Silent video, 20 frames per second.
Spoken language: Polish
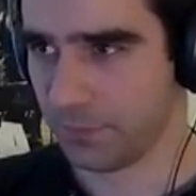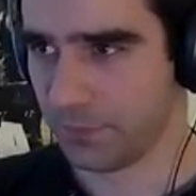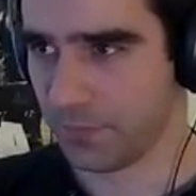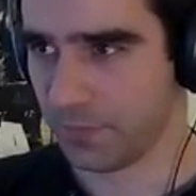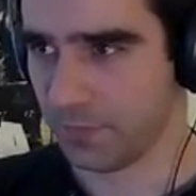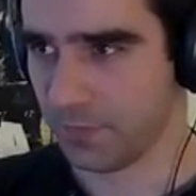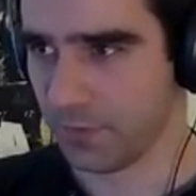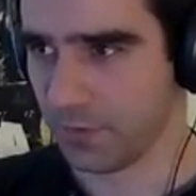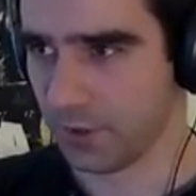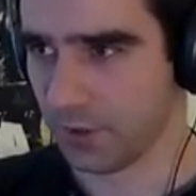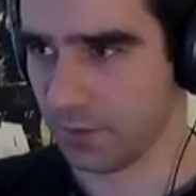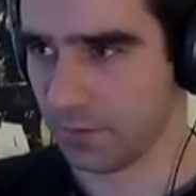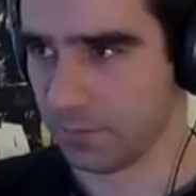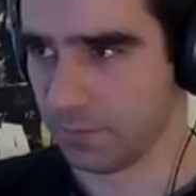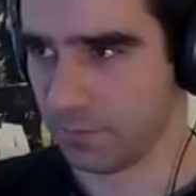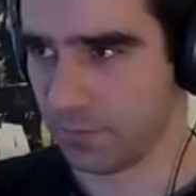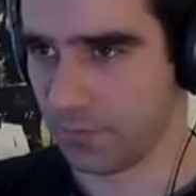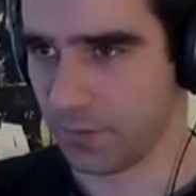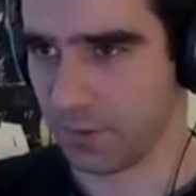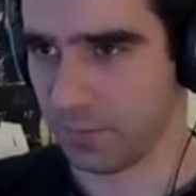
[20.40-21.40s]

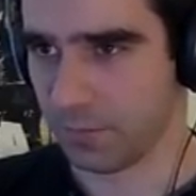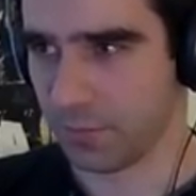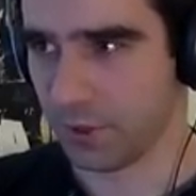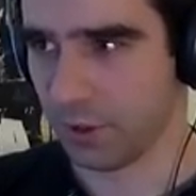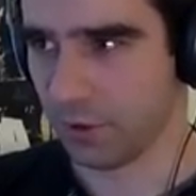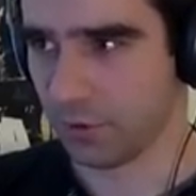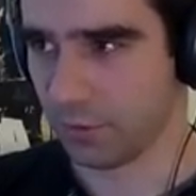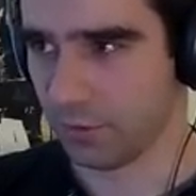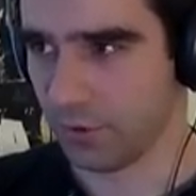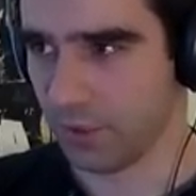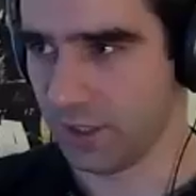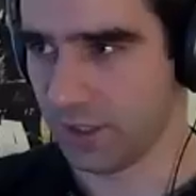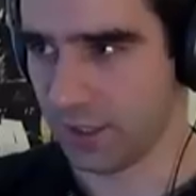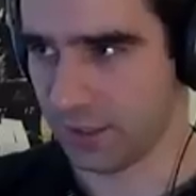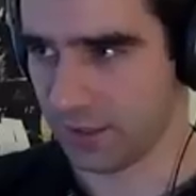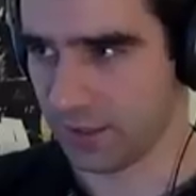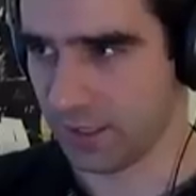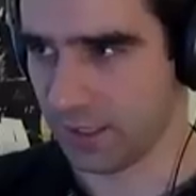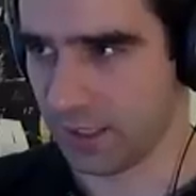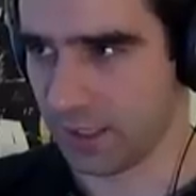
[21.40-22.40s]
mm, piorun i
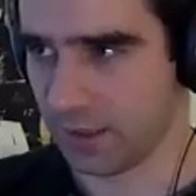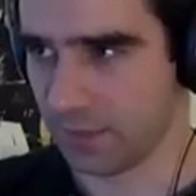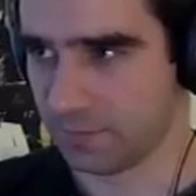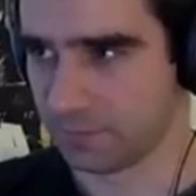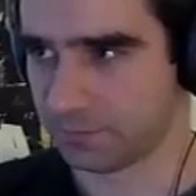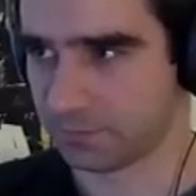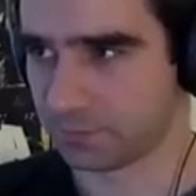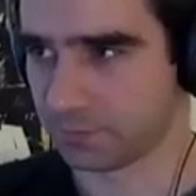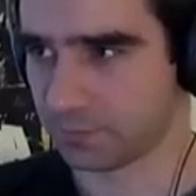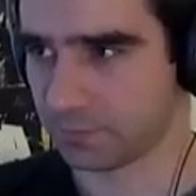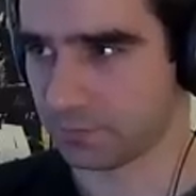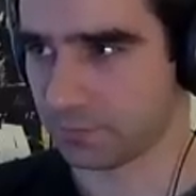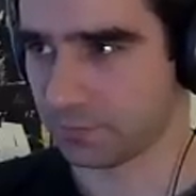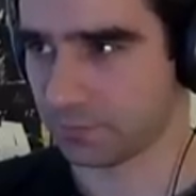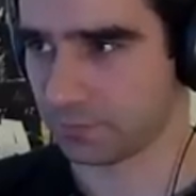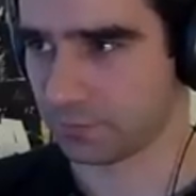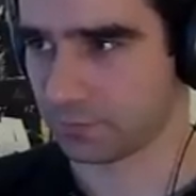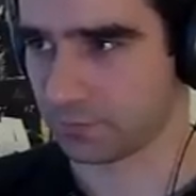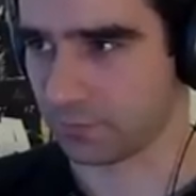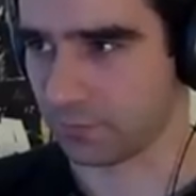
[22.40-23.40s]
tak dalej.
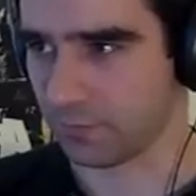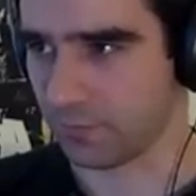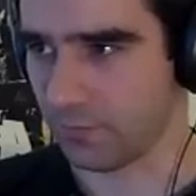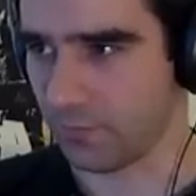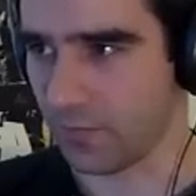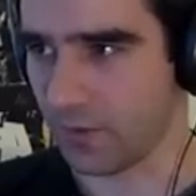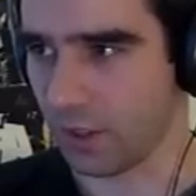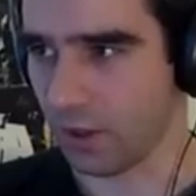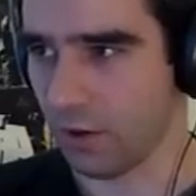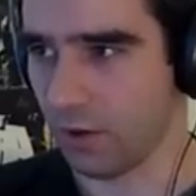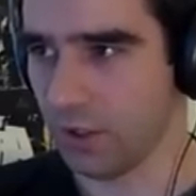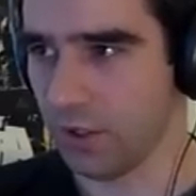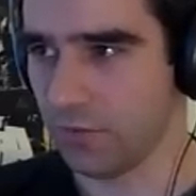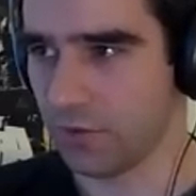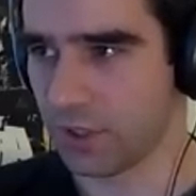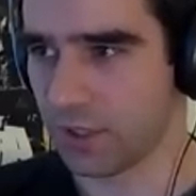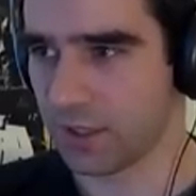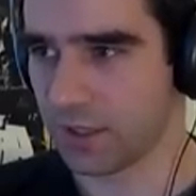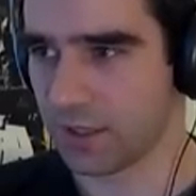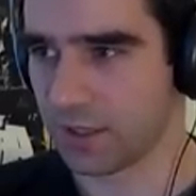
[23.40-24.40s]
Oni
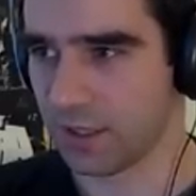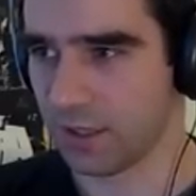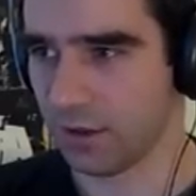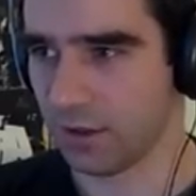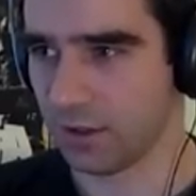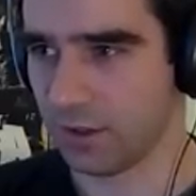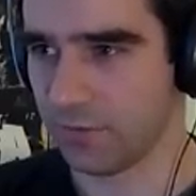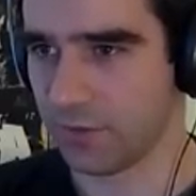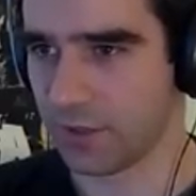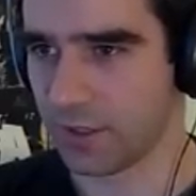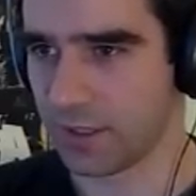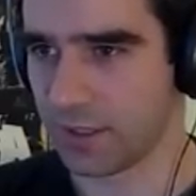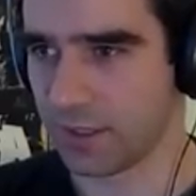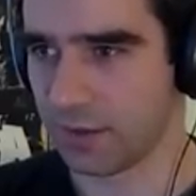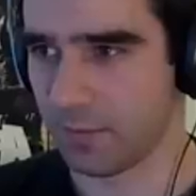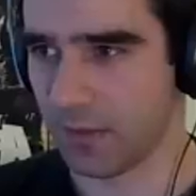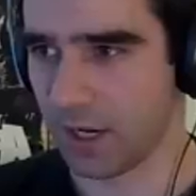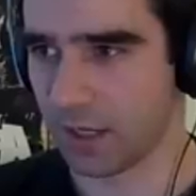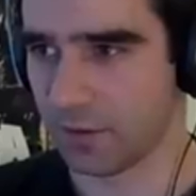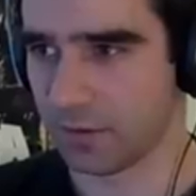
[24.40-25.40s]
wszyscy, oni
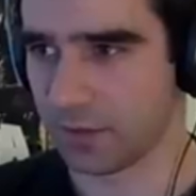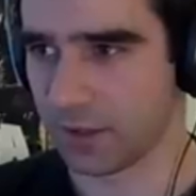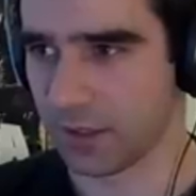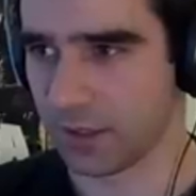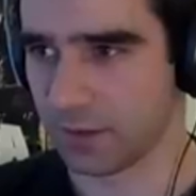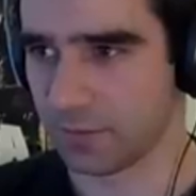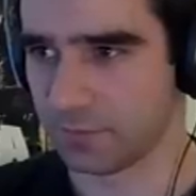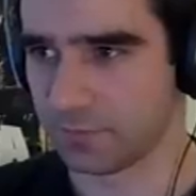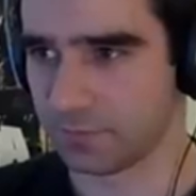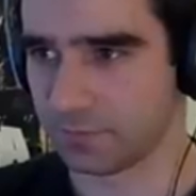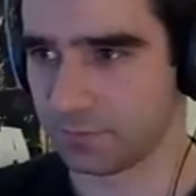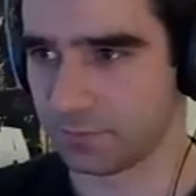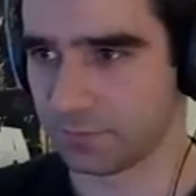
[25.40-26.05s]
wszyscy mają ten